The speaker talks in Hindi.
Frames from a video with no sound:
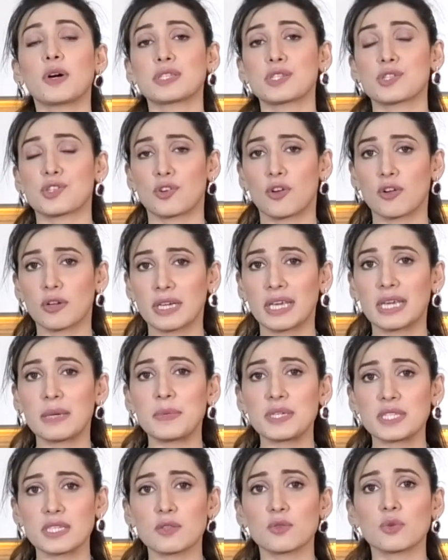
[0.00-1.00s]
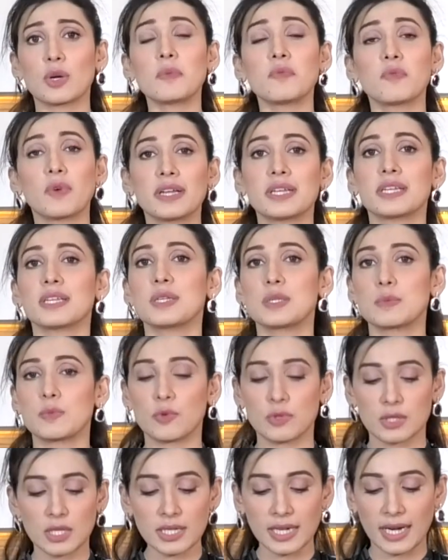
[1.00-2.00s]
बहुत स्ट्रॉन्ग नहीं पसंद तो आप वन
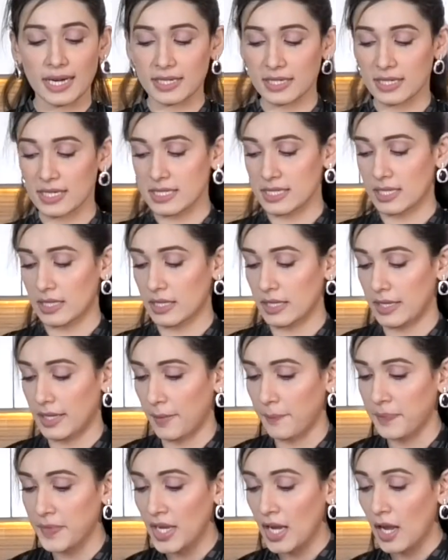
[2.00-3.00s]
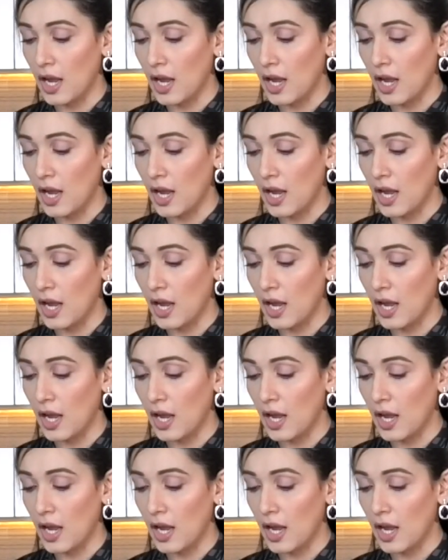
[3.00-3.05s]
टीस्पून तक ऐड कर सकते हैं